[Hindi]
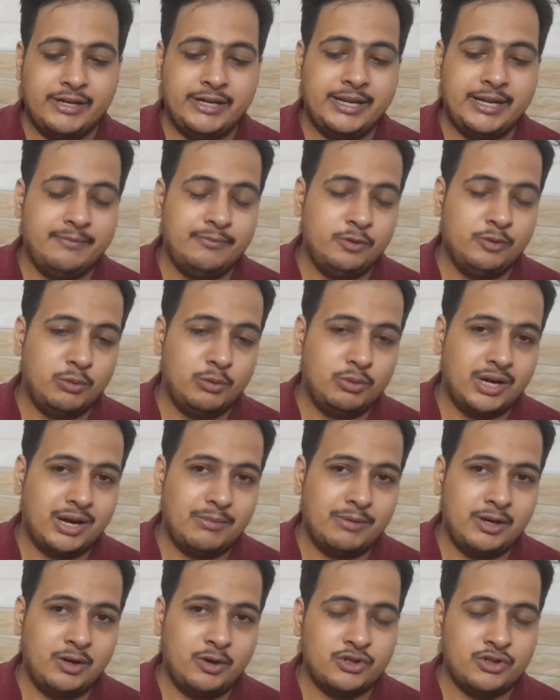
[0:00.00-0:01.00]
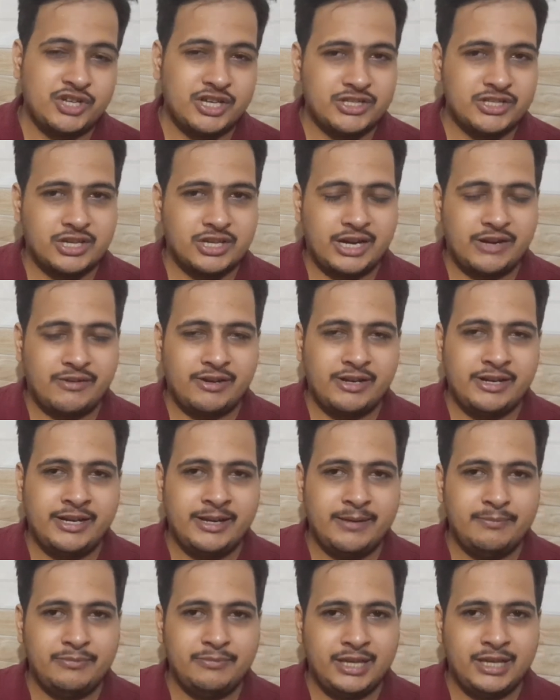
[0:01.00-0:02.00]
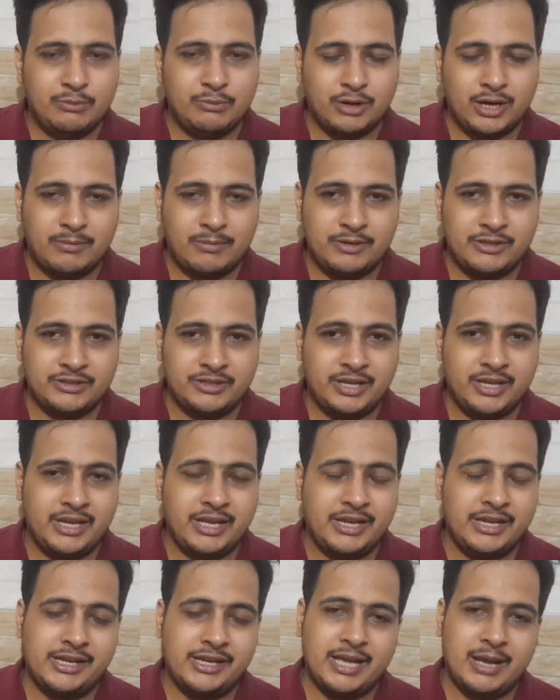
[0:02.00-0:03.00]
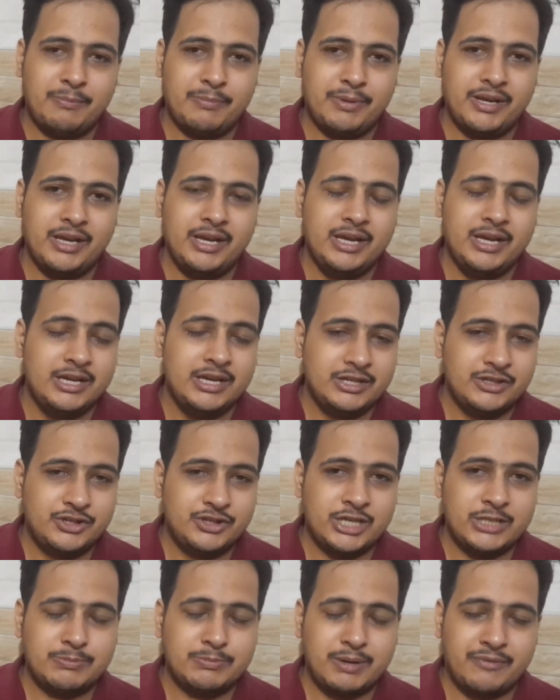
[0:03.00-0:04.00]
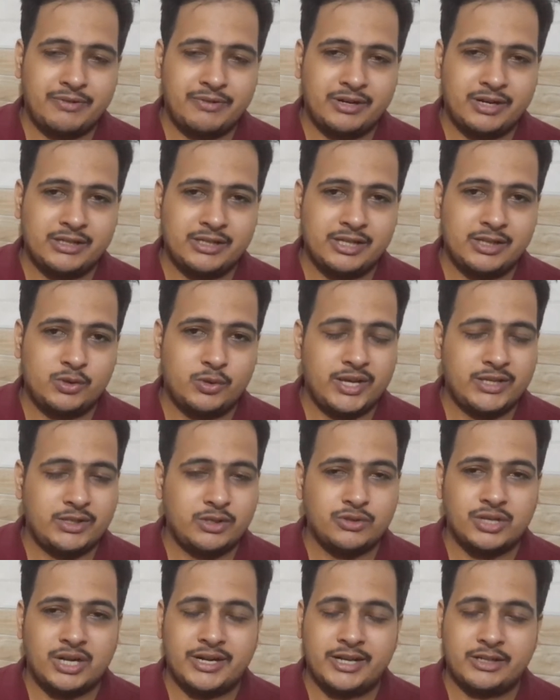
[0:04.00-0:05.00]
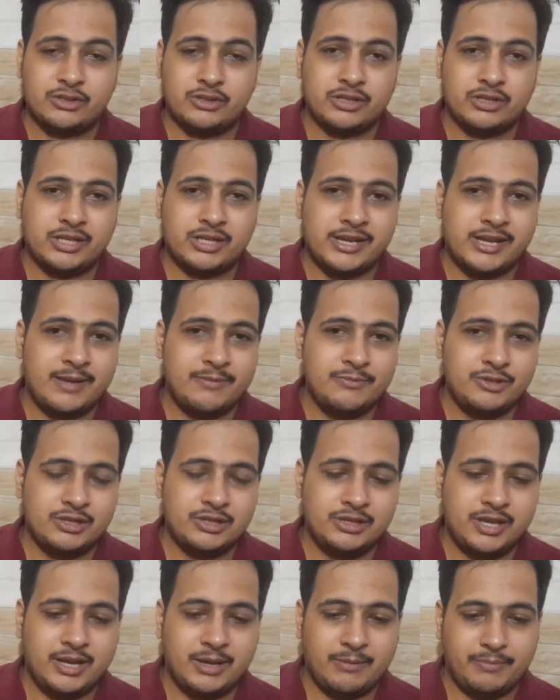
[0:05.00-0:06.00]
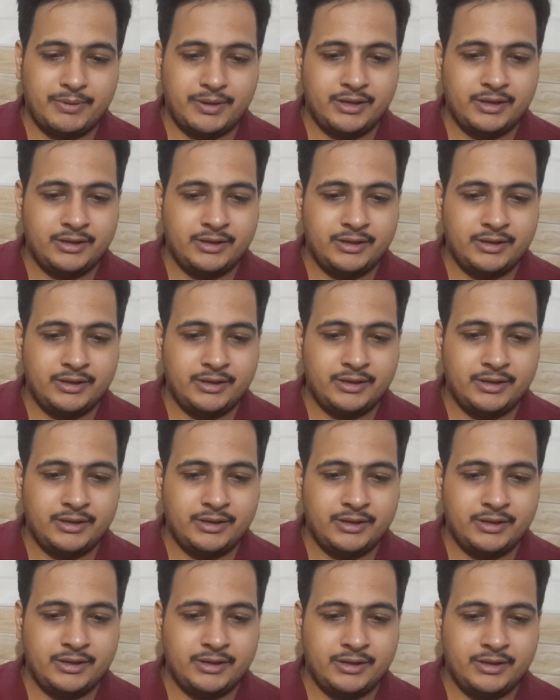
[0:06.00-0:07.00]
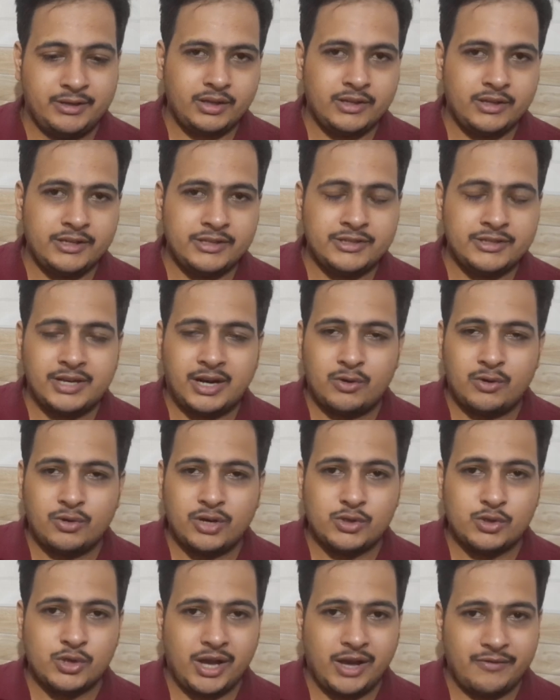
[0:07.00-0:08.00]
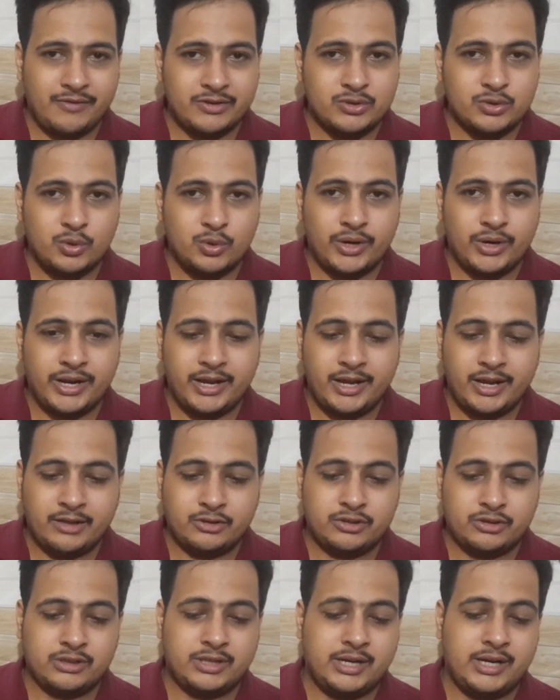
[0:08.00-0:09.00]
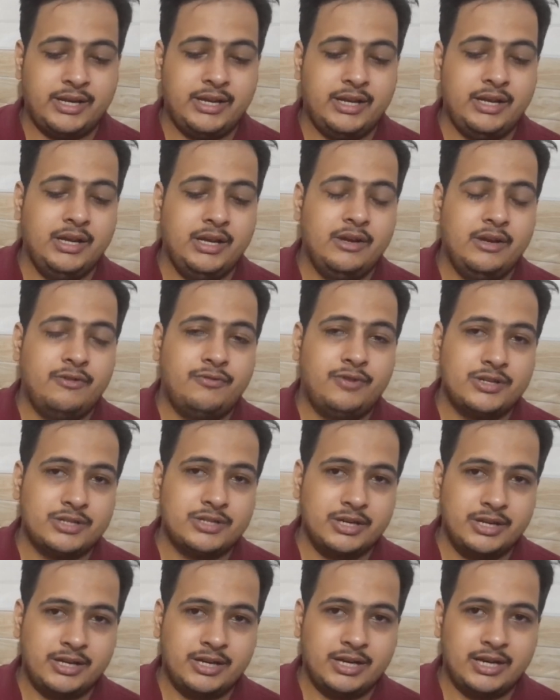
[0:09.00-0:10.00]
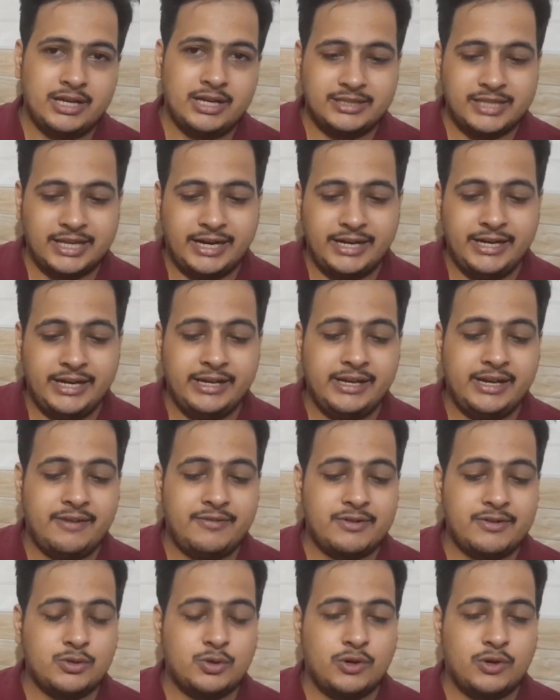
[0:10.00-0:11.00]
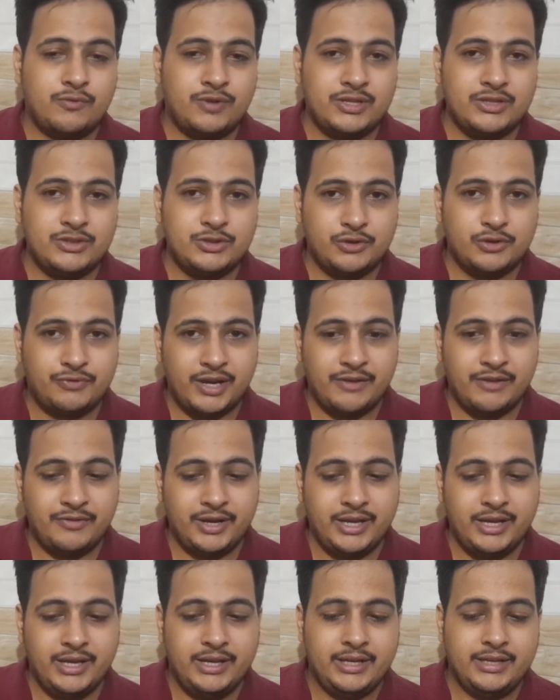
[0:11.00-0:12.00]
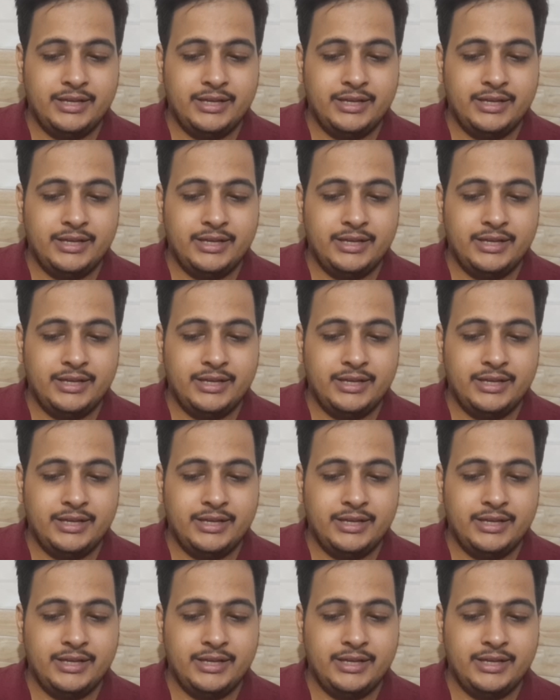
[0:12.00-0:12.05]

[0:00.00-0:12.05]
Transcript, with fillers: हैं पहले बैटिंग करने वाली टीम दो मुकाबले और चेस करने वाली टीम तीन मुकाबले जीती है यानी कि यहाँ पे चेस प्रेफर करते हैं थोड़ा एक सौ साठ एक सौ सत्तर की गेम चलती है यहाँ पे इस ग्राउंड का जो एवरेज स्कोर है एक सौ सत्रह है फर्स्ट इनिंग का सेकेंड इनिंग का एवरेज स्कोर वन जीरो फाइव है